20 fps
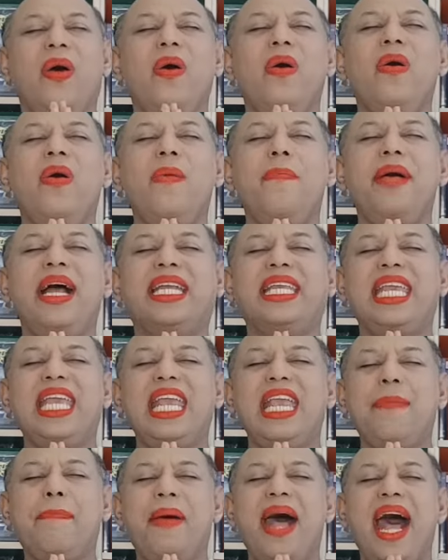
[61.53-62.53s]
โอม อ
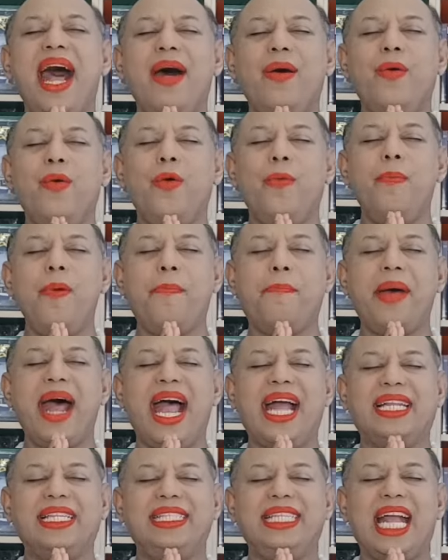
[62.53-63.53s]
คีพาหูบุ
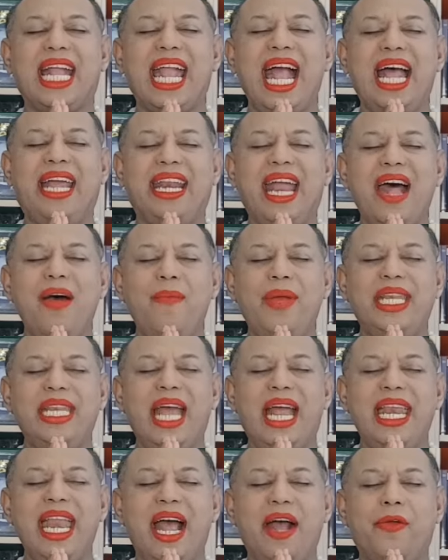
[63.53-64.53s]
พังสการะวันธ
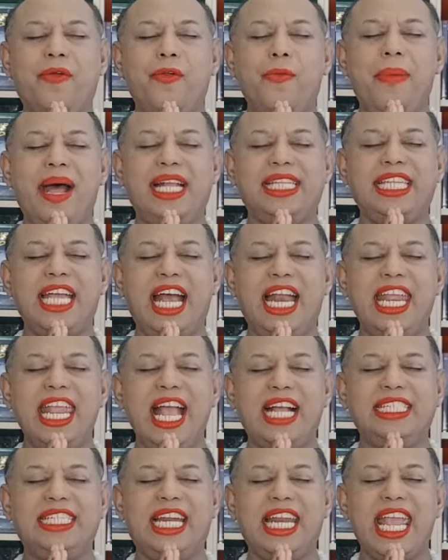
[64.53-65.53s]
นังครูบาจารย์
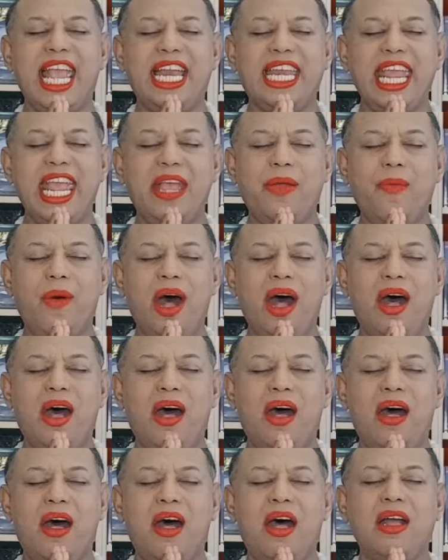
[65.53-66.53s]
ยังจริยเทวา
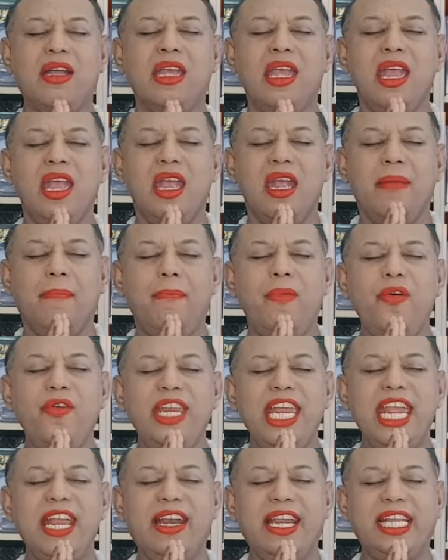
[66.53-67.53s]
มุ
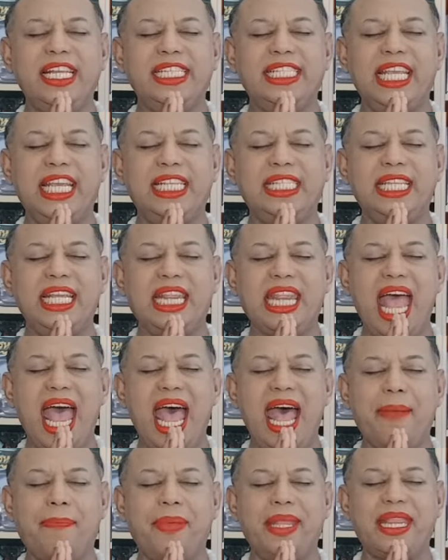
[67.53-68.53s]
นีลือศีสิท
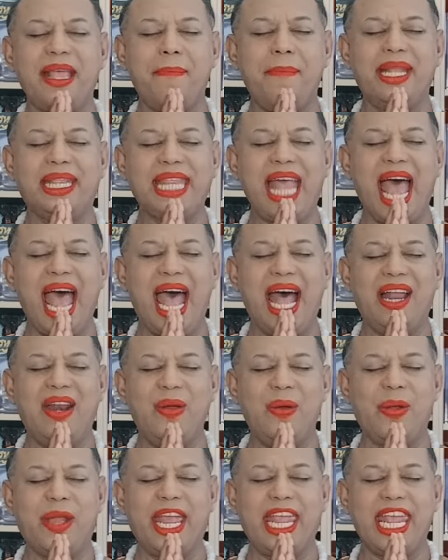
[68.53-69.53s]
ธา ปิตมตาอโล
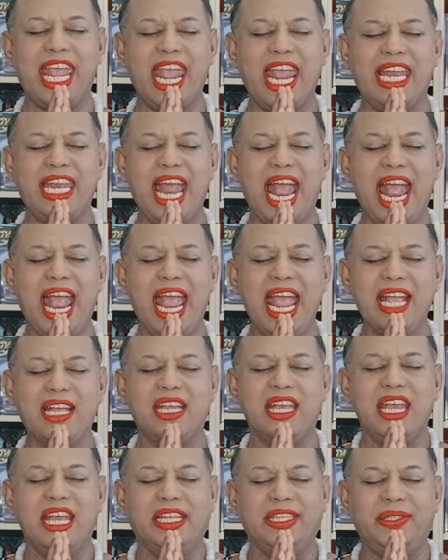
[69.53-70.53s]
คเยนะ
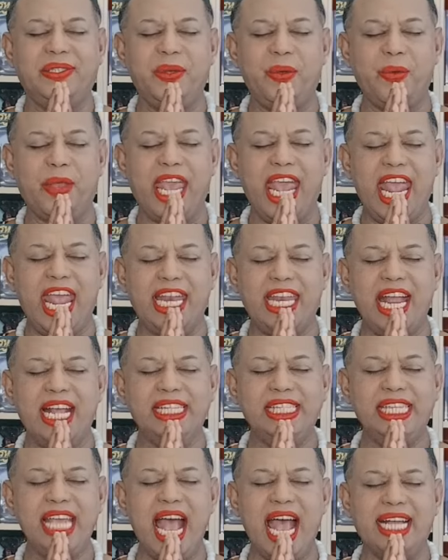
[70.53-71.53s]
สุเขนะ
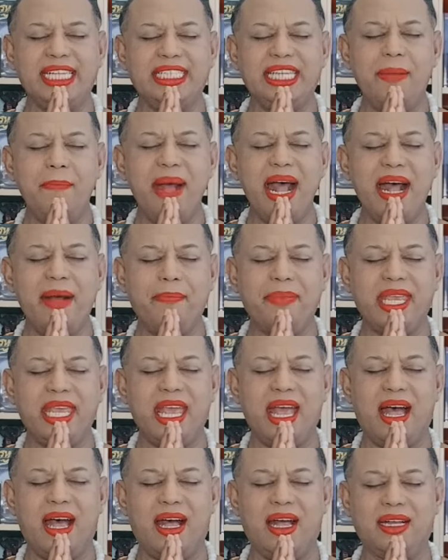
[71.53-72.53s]
จะชมามี
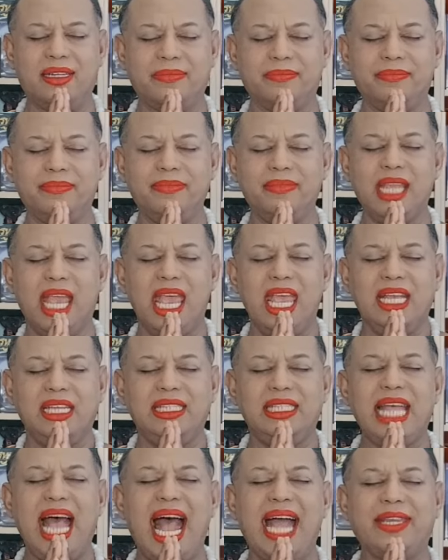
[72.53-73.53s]
หัง
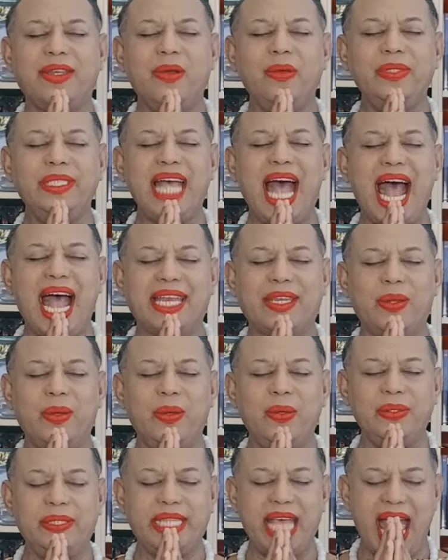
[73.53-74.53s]
สาธุสาธุ
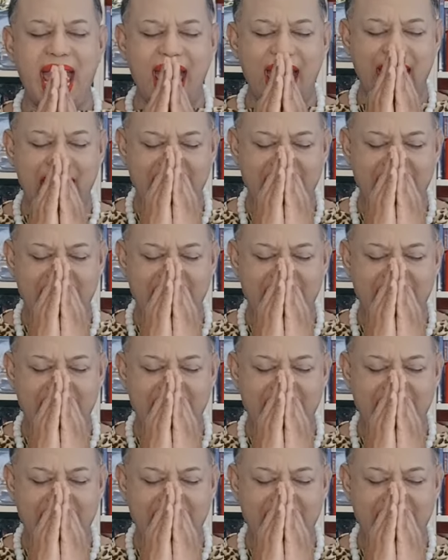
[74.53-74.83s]
สา